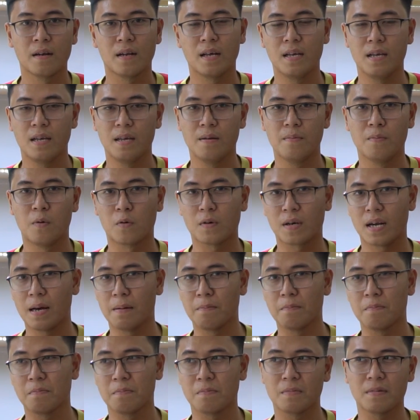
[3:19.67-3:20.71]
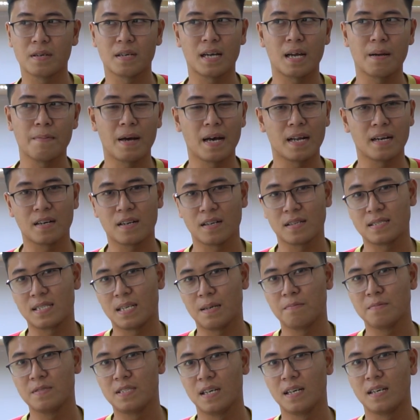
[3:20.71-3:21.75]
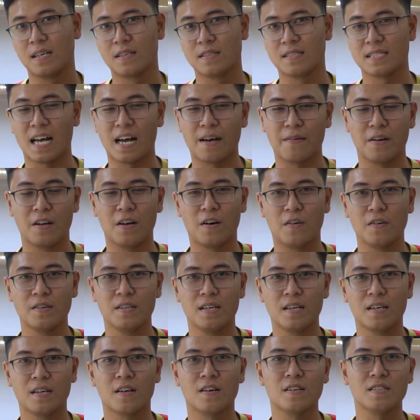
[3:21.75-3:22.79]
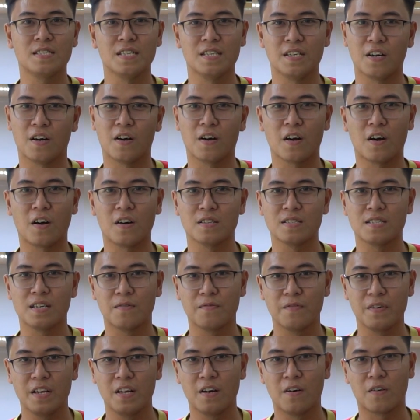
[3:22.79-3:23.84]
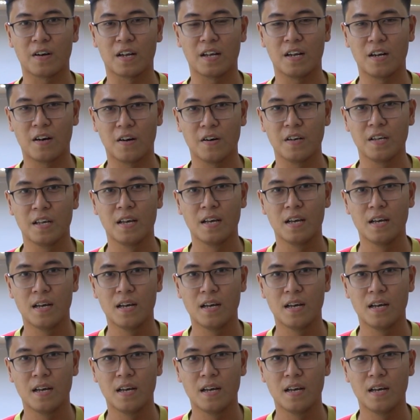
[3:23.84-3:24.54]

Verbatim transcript: thì một năm các bạn xem chừng dài vậy thôi nhưng nó chỉ gói gọn trong video này thôi